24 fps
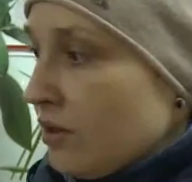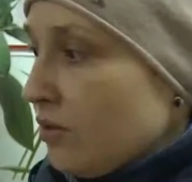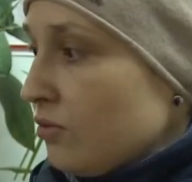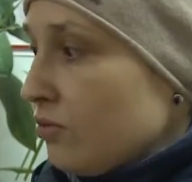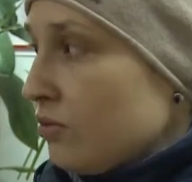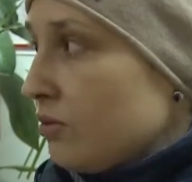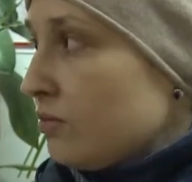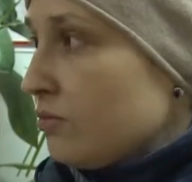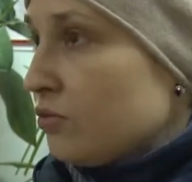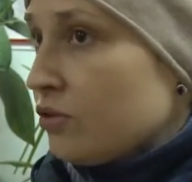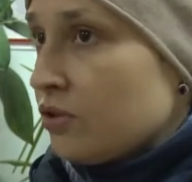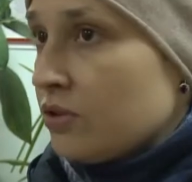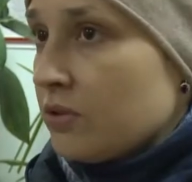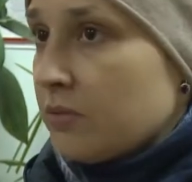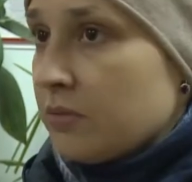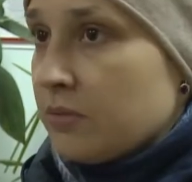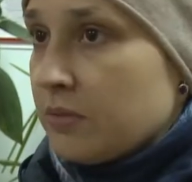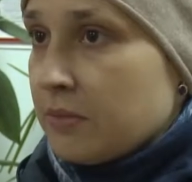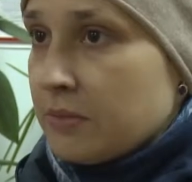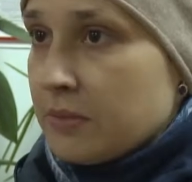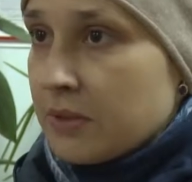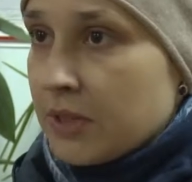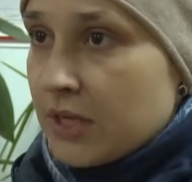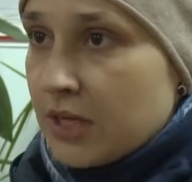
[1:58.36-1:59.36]
Людям нужно
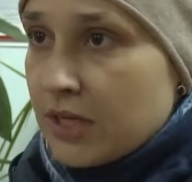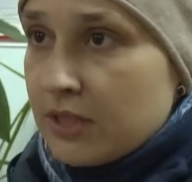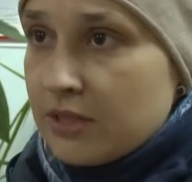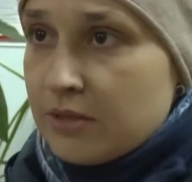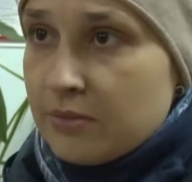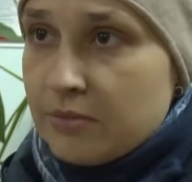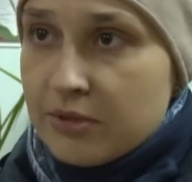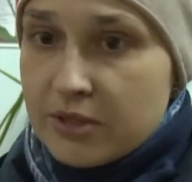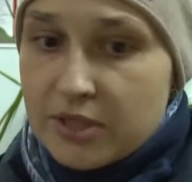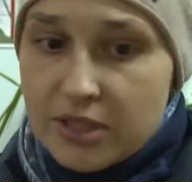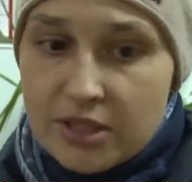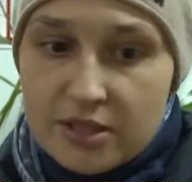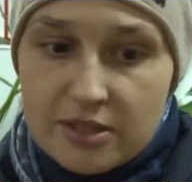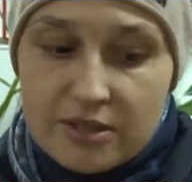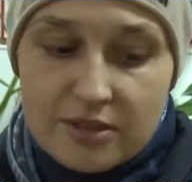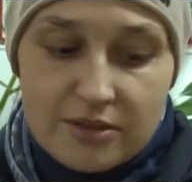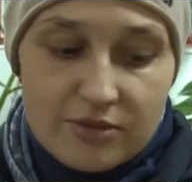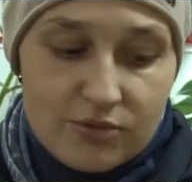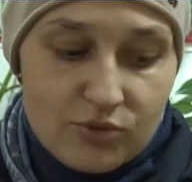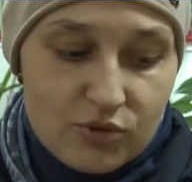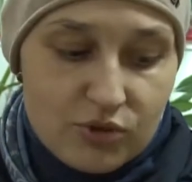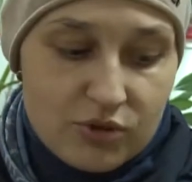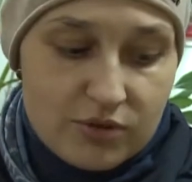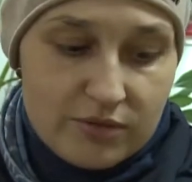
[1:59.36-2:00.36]
помогать и
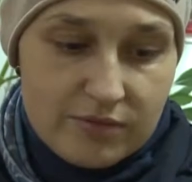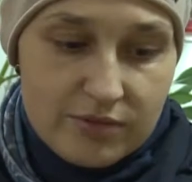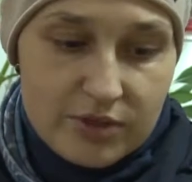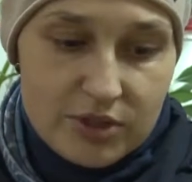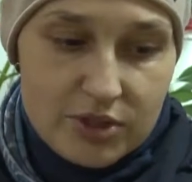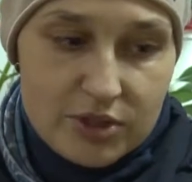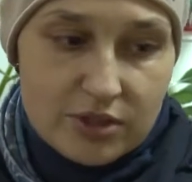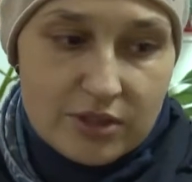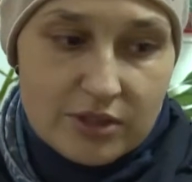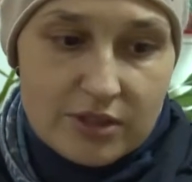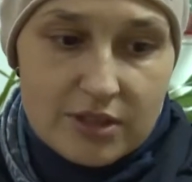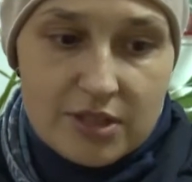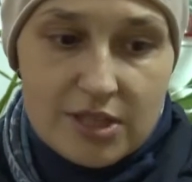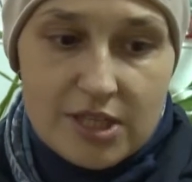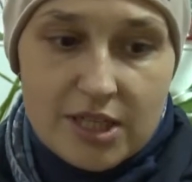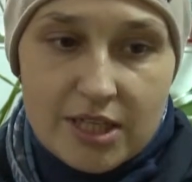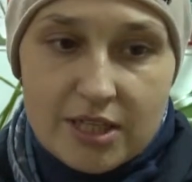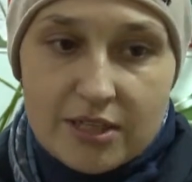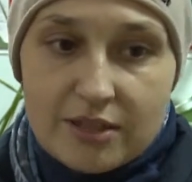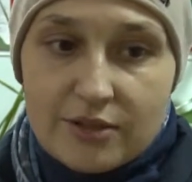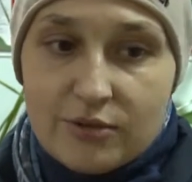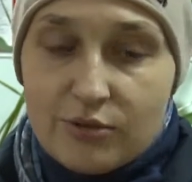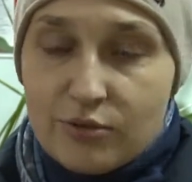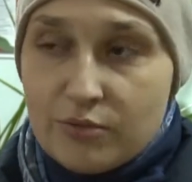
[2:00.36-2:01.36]
приносить да. нужно вещи, если
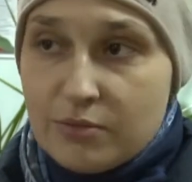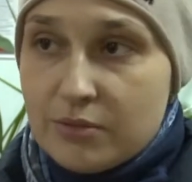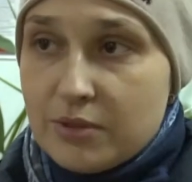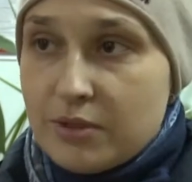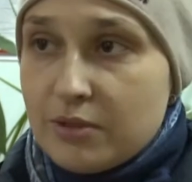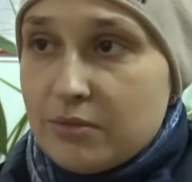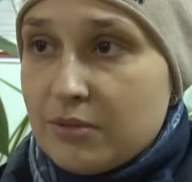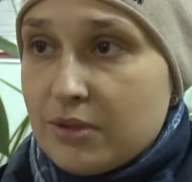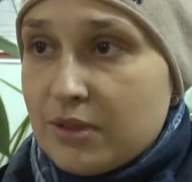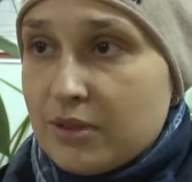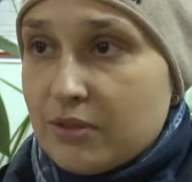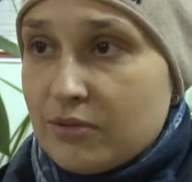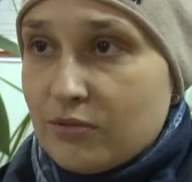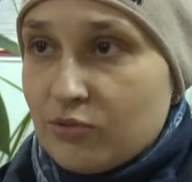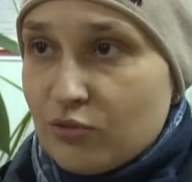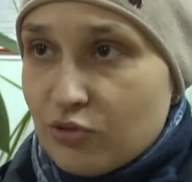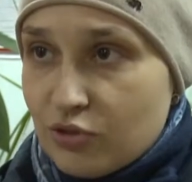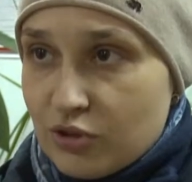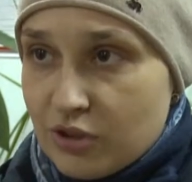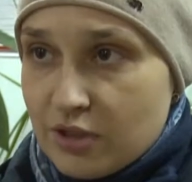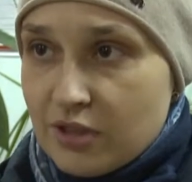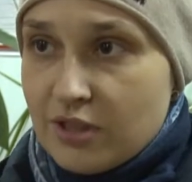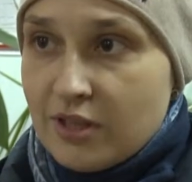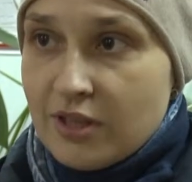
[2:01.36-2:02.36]
они дома тебе не
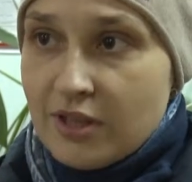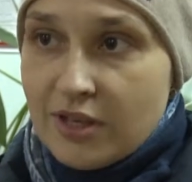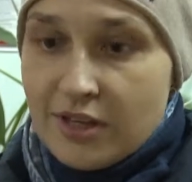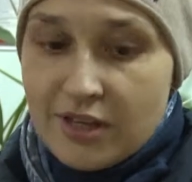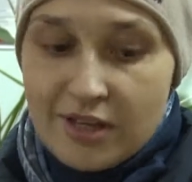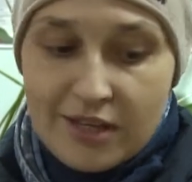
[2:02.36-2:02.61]
нужны,